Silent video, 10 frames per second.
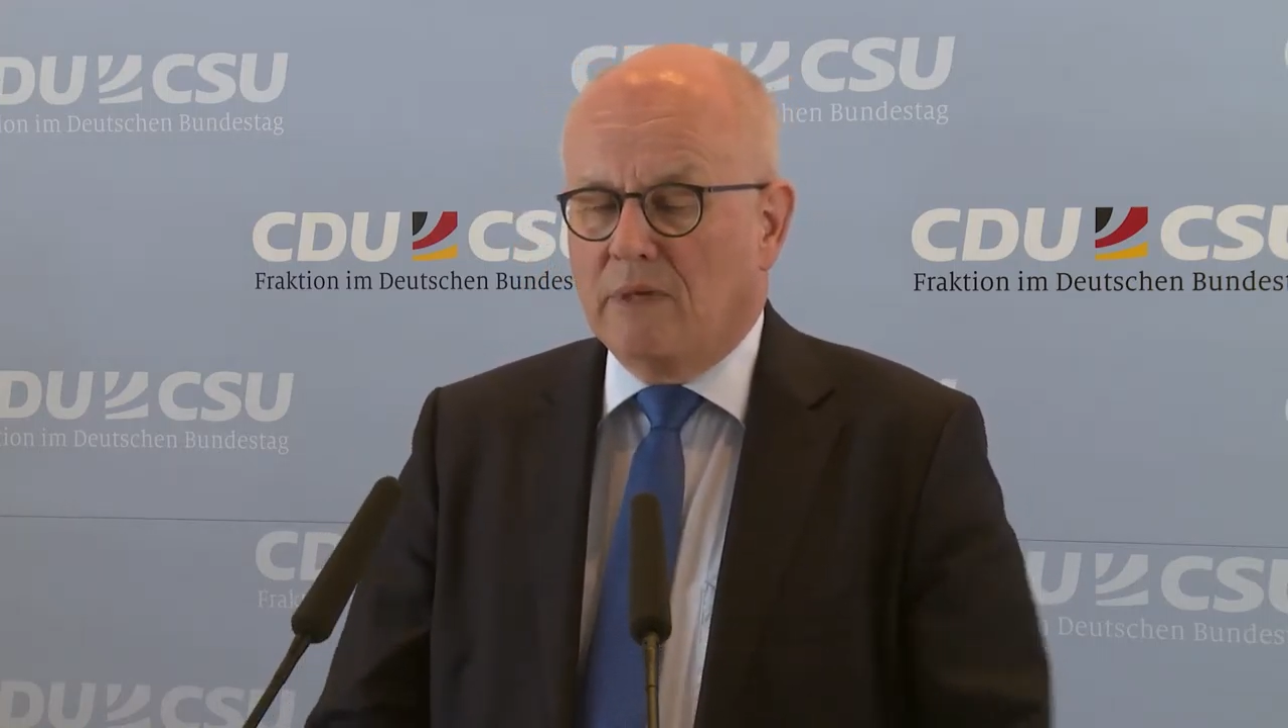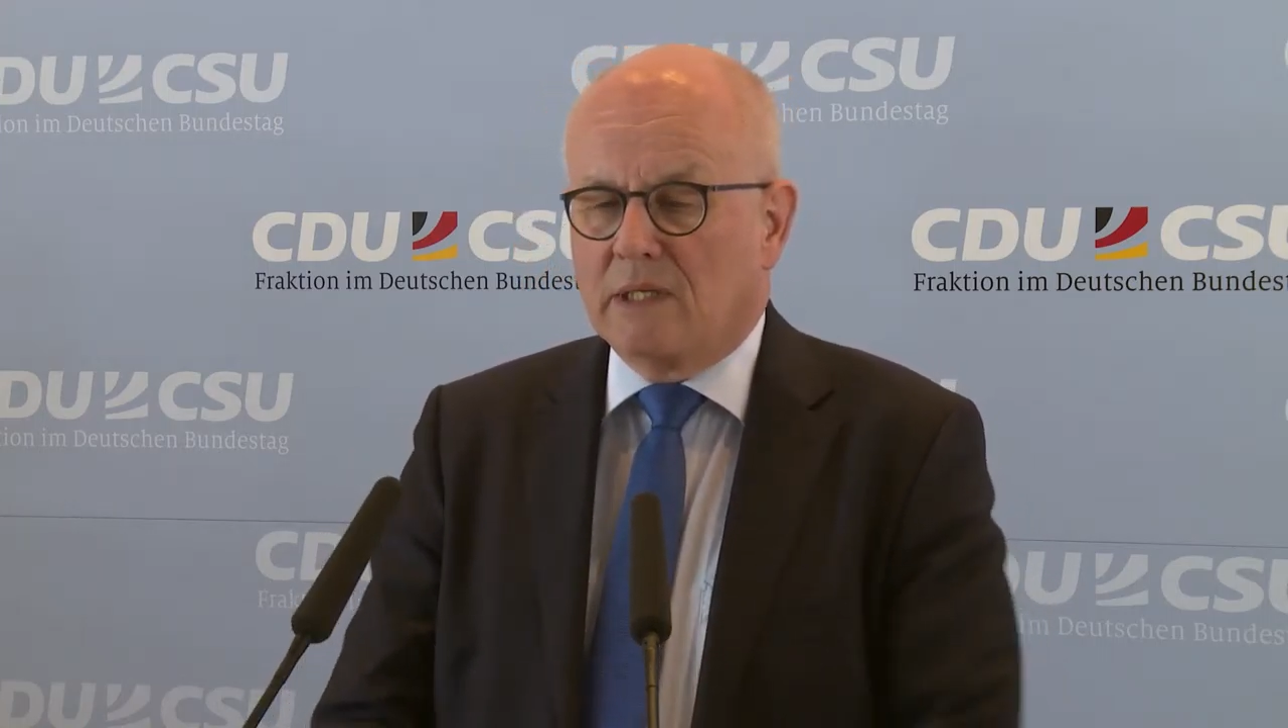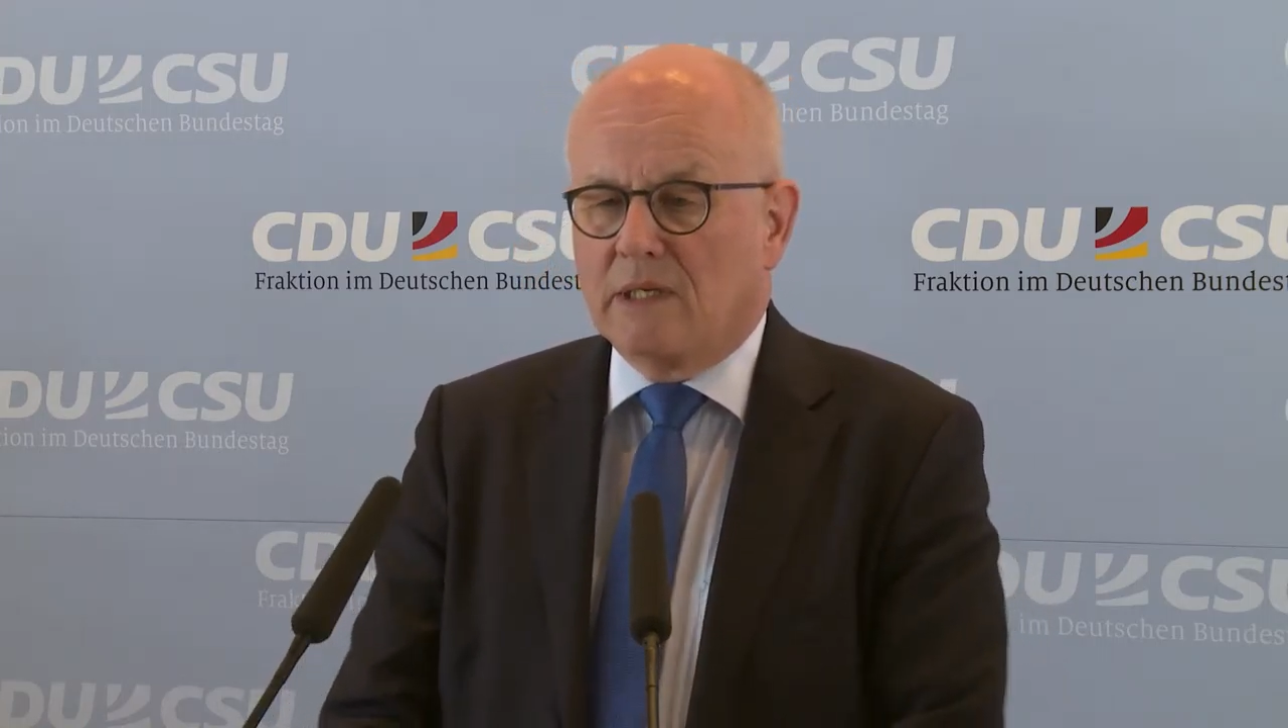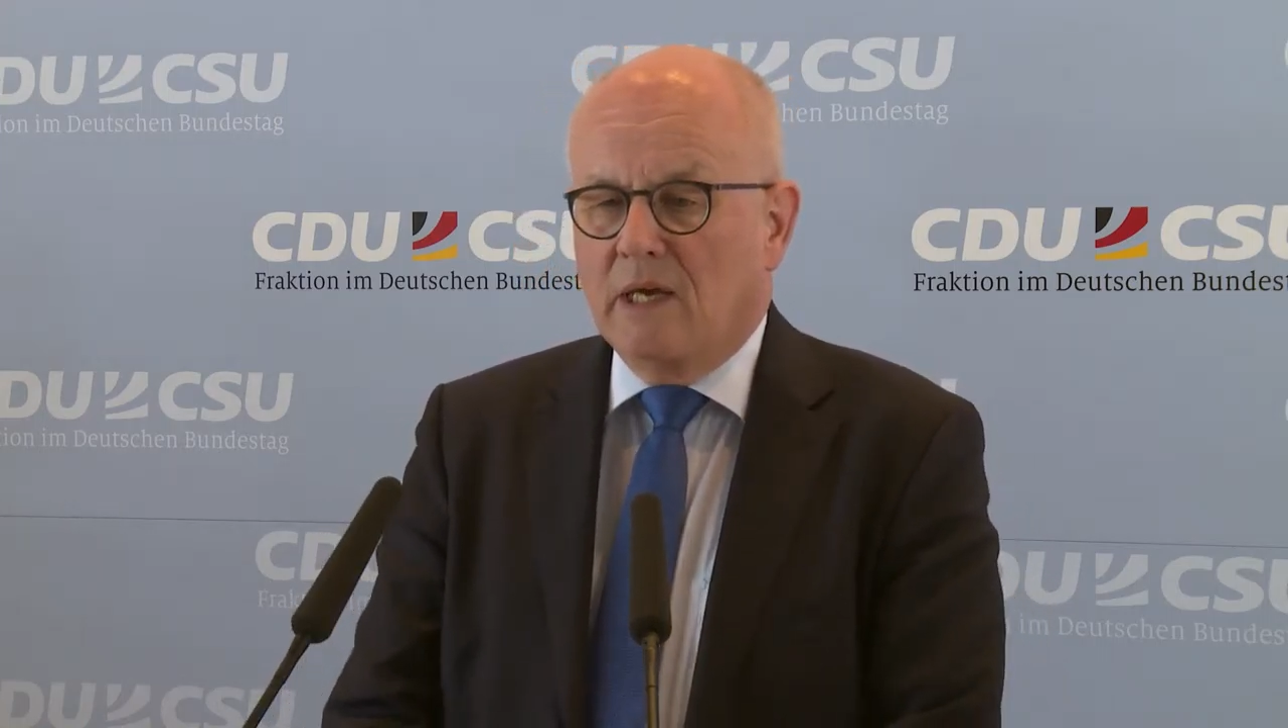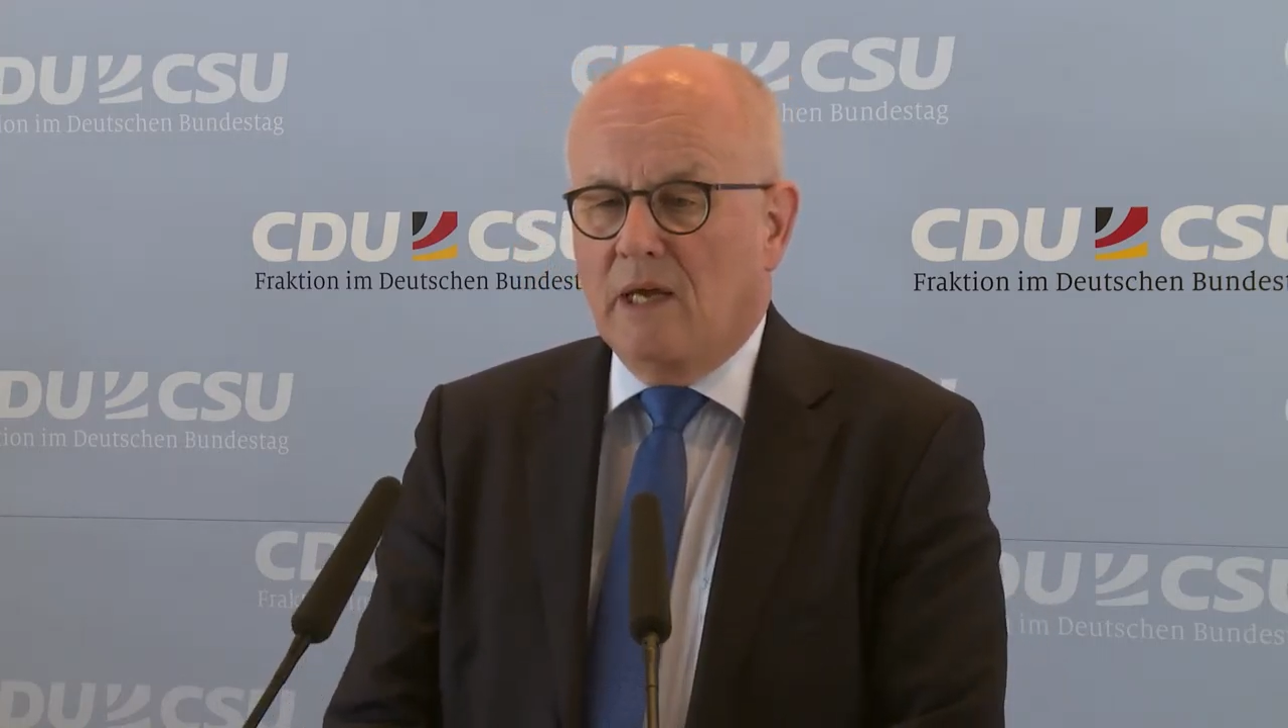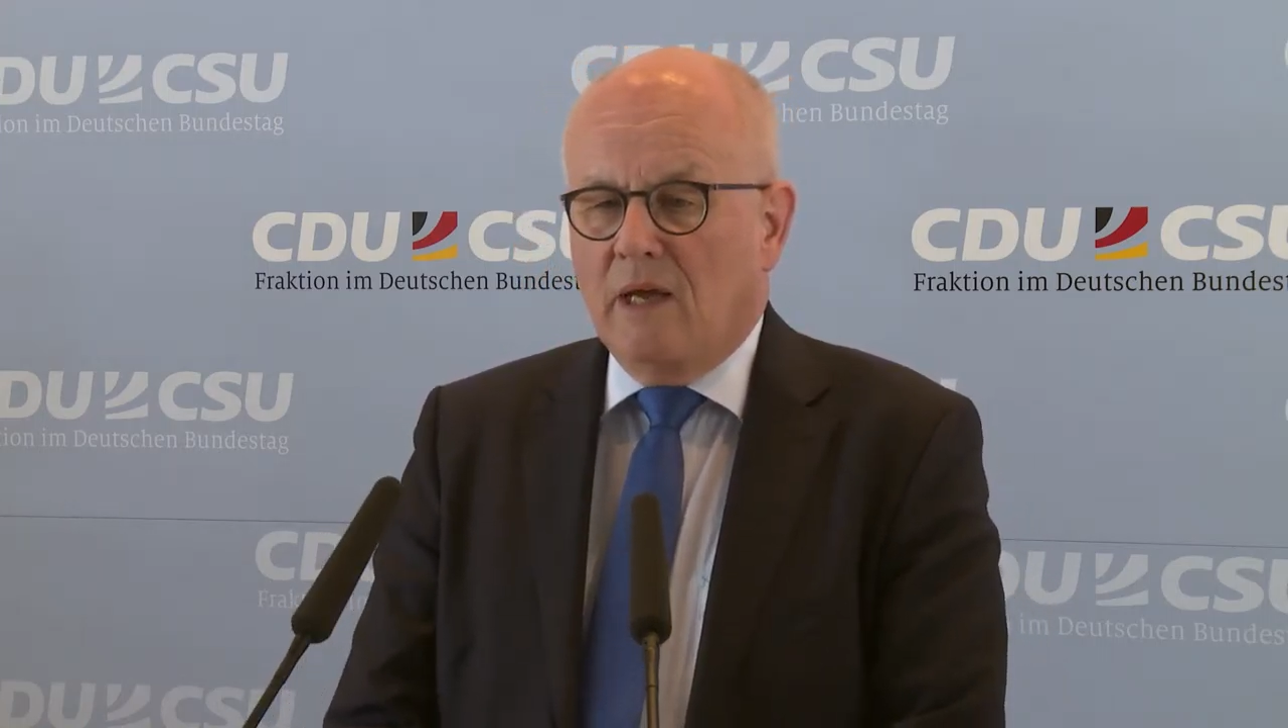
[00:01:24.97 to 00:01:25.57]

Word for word: mit